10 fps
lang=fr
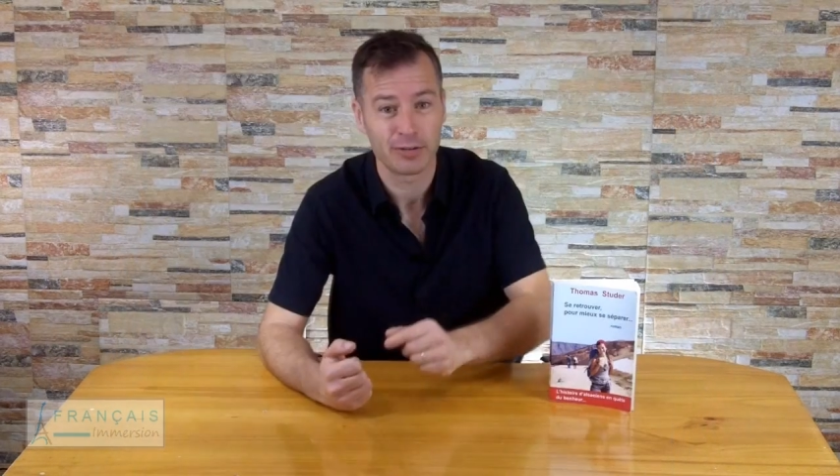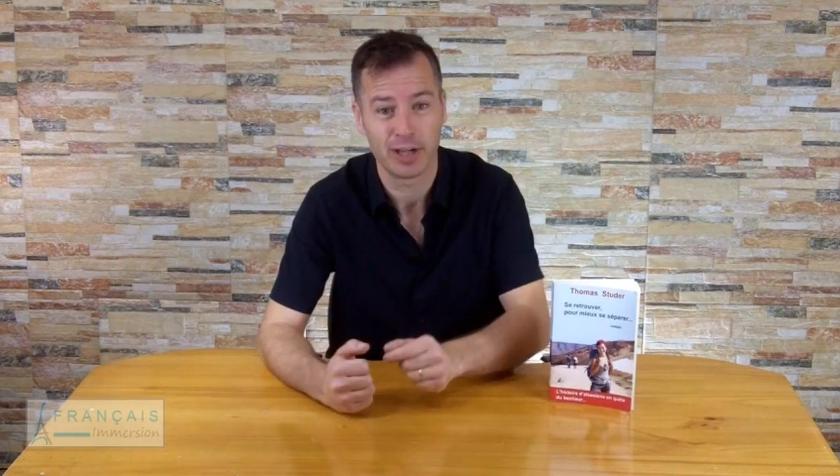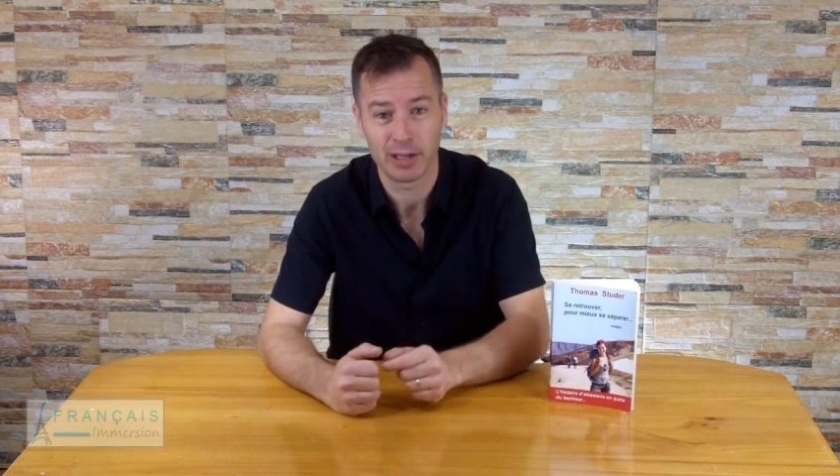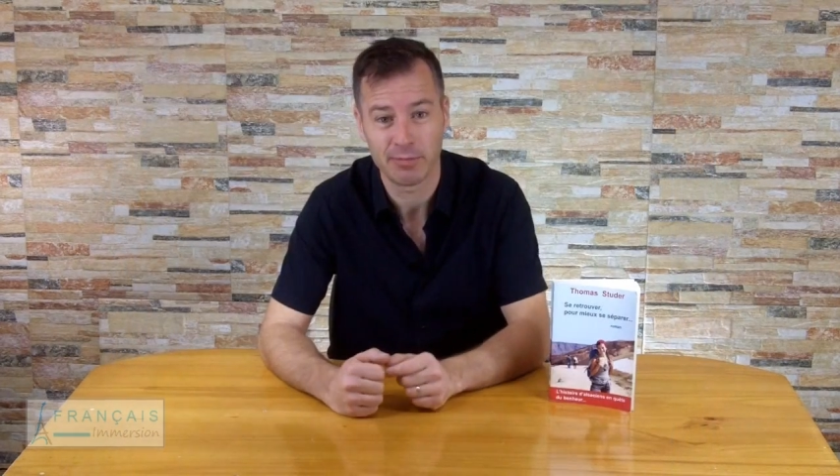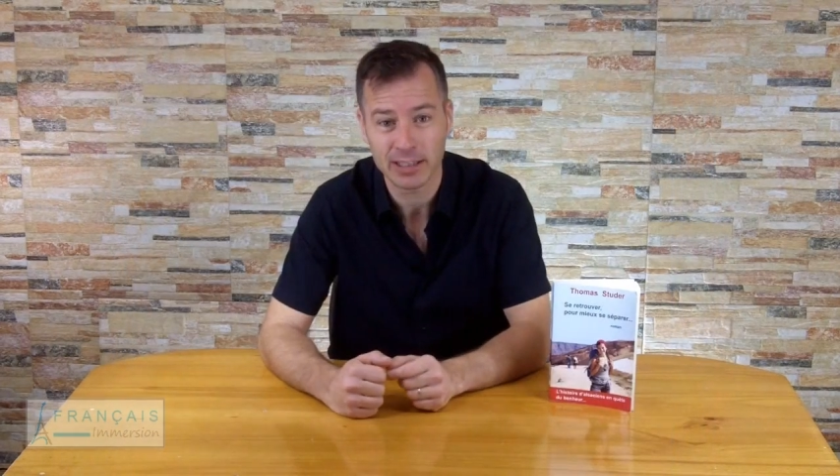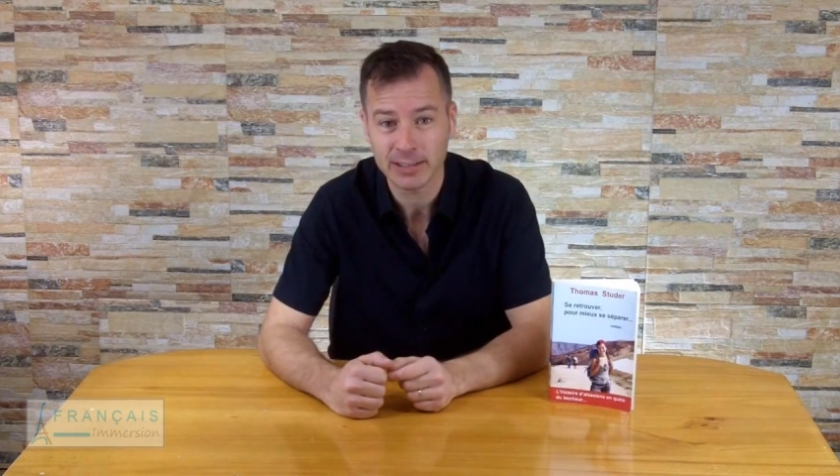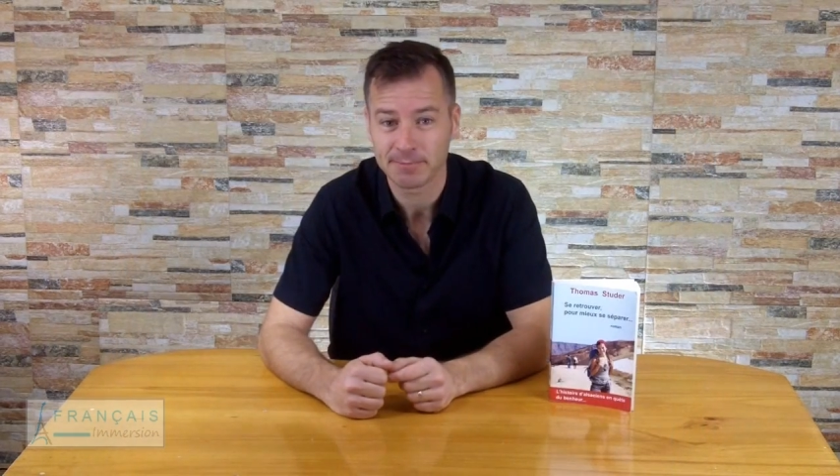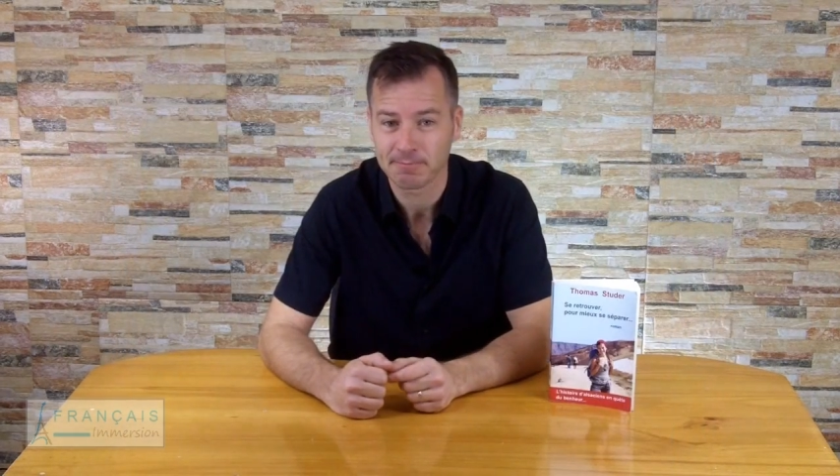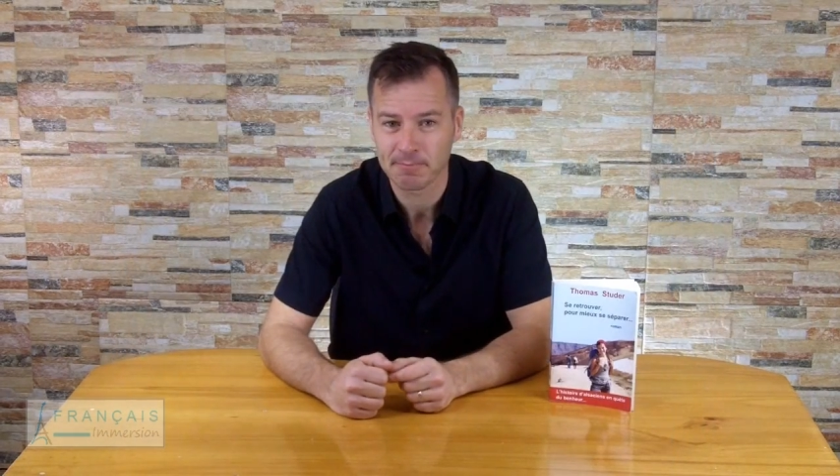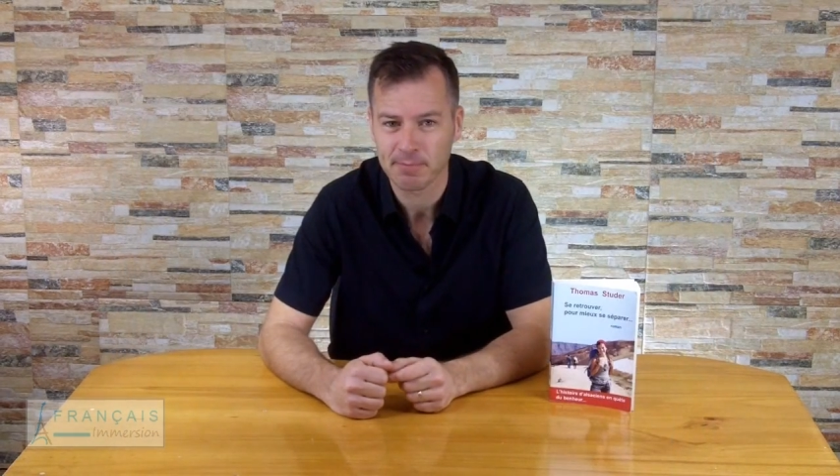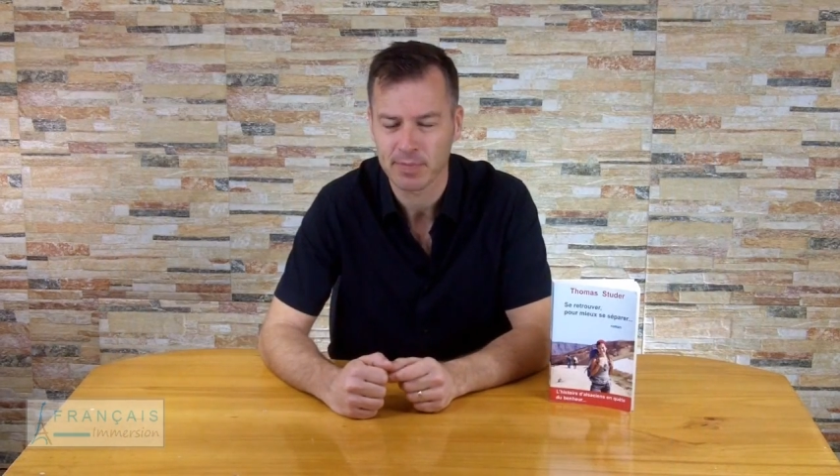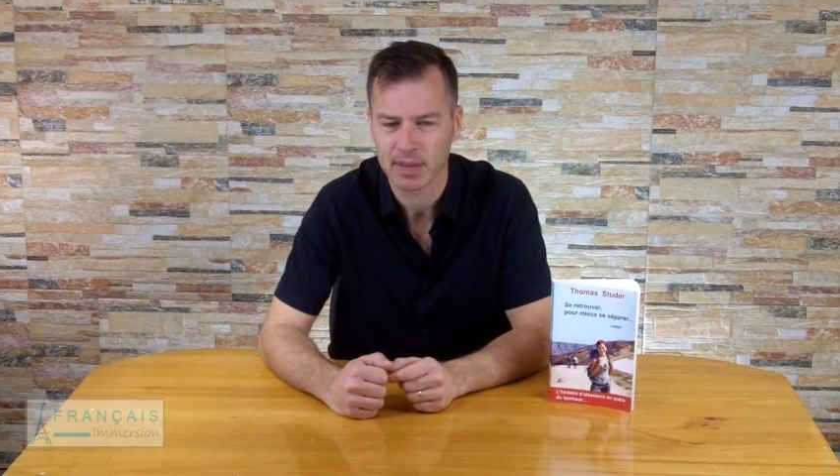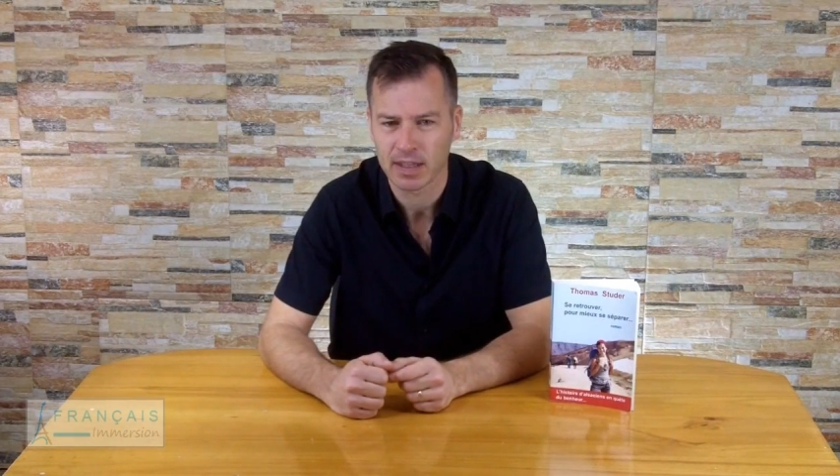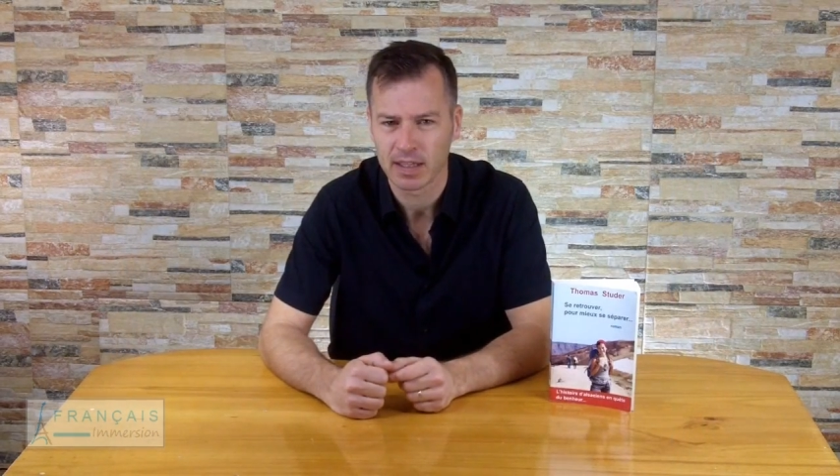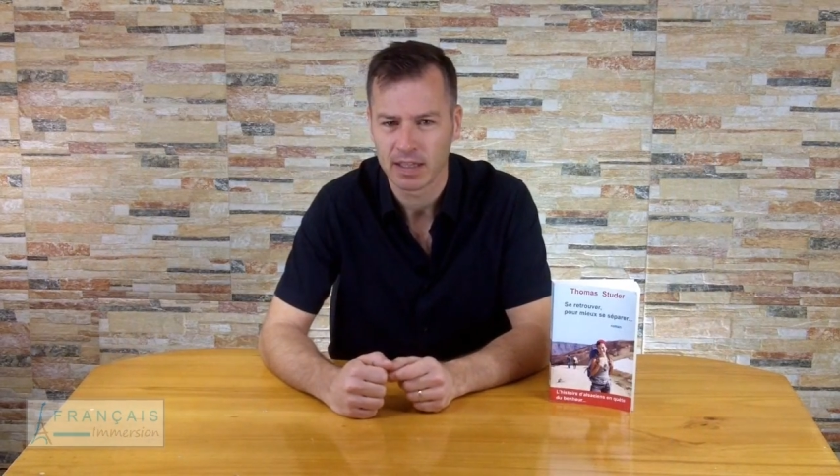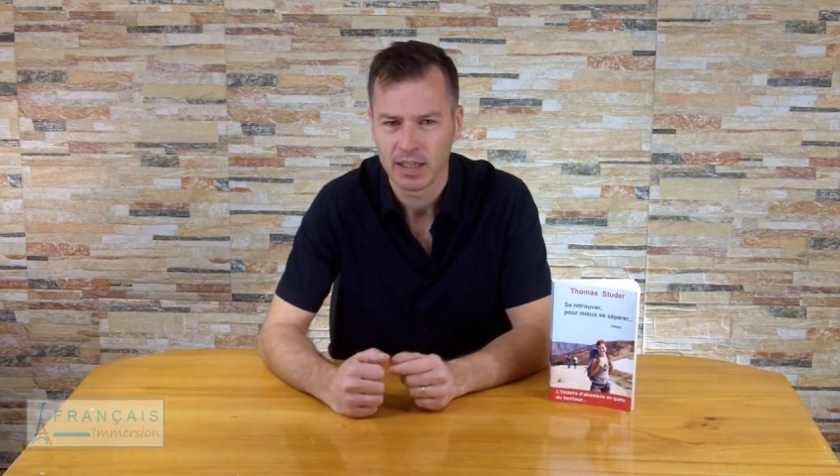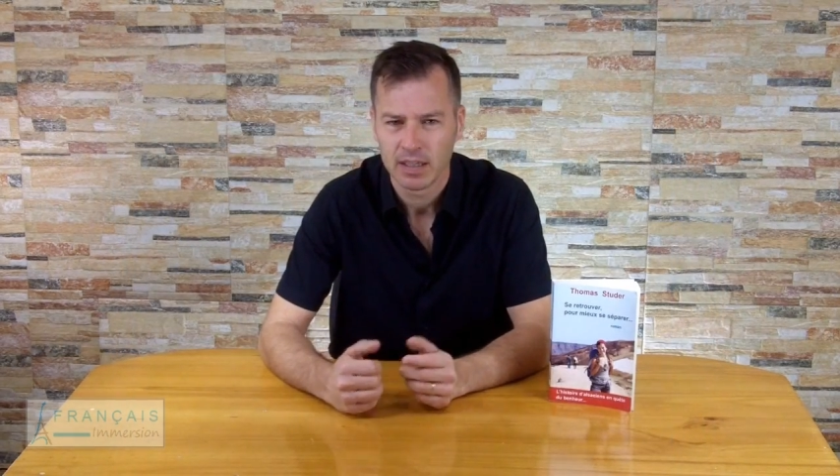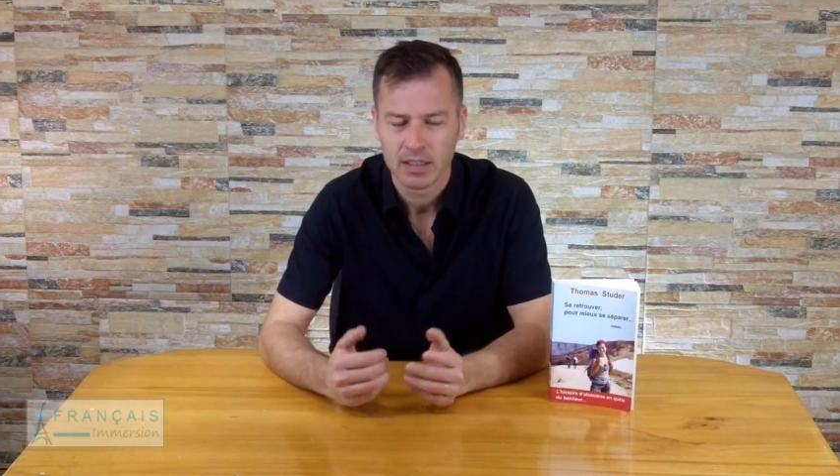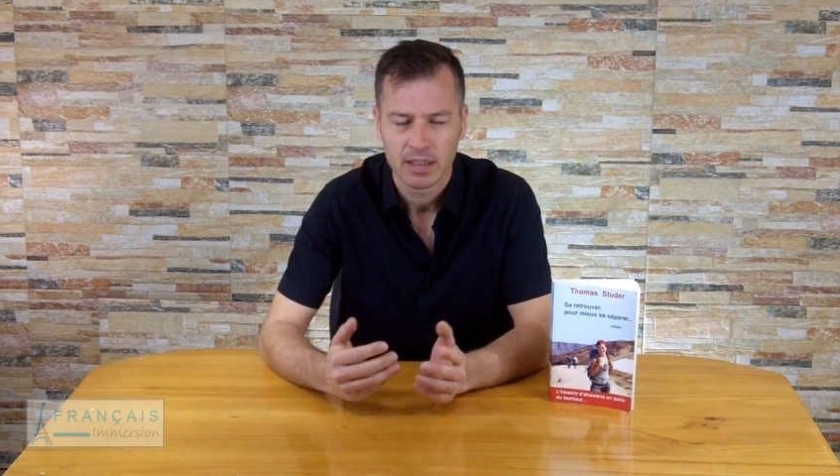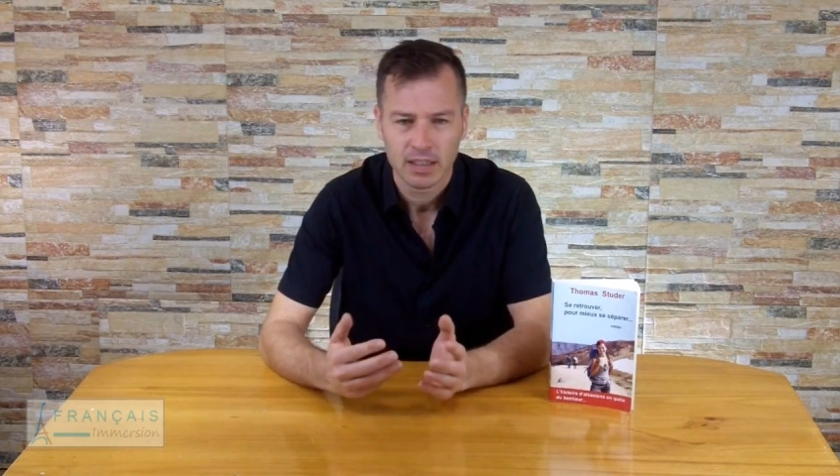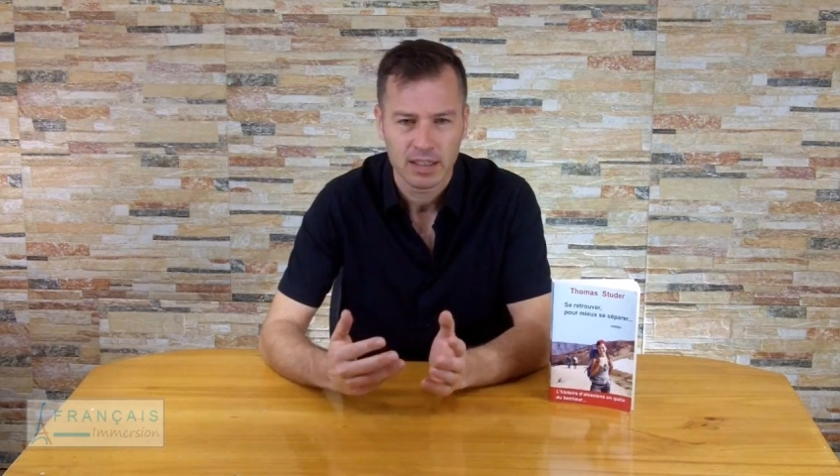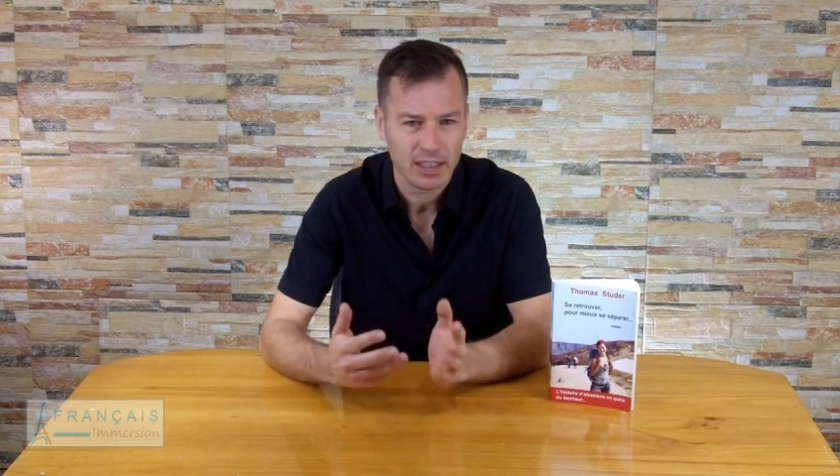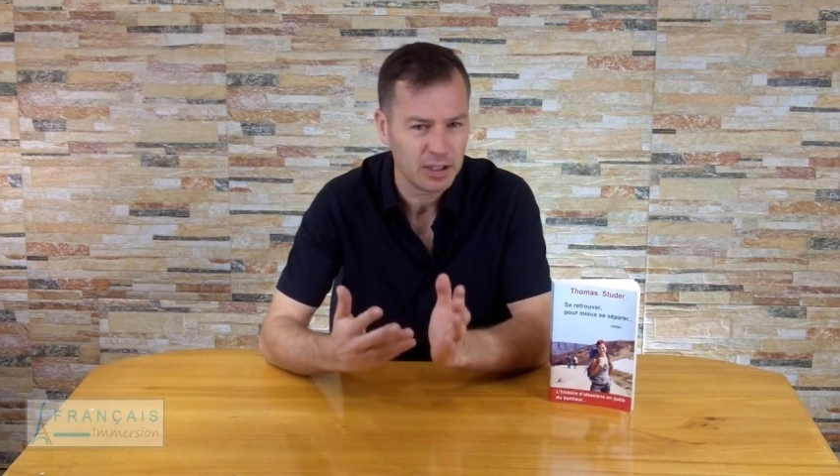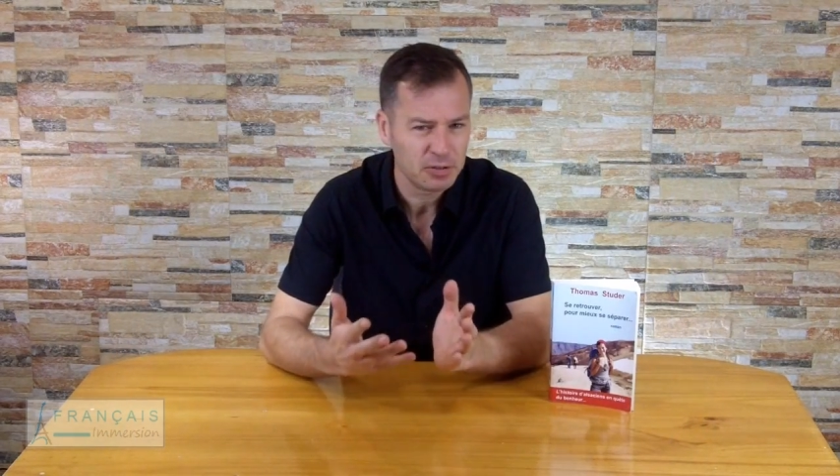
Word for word: près de l'Allemagne. Et